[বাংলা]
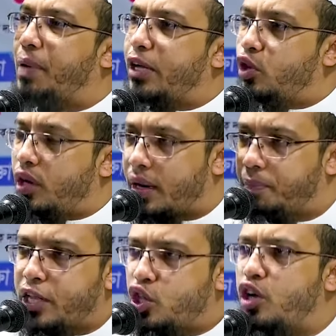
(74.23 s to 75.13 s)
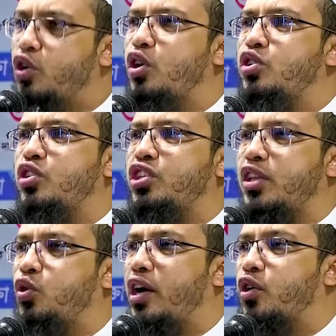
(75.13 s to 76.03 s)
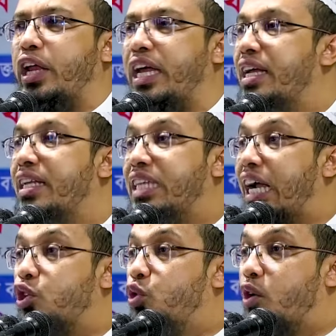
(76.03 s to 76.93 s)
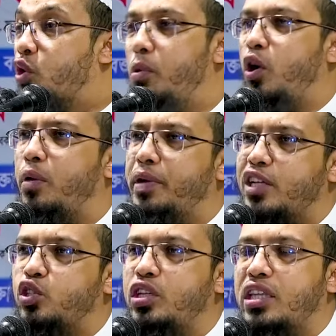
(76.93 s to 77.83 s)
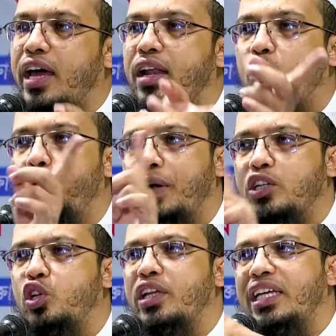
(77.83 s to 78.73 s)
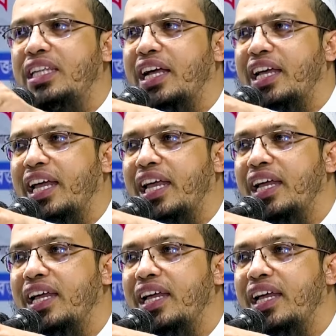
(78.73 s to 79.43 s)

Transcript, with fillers: বাইতুল্লার ভেতরে ঢুকেও যদি সে দোয়া করে তার দোয়া কবুল হবে না যদি তার উপার্জনে কি থাকে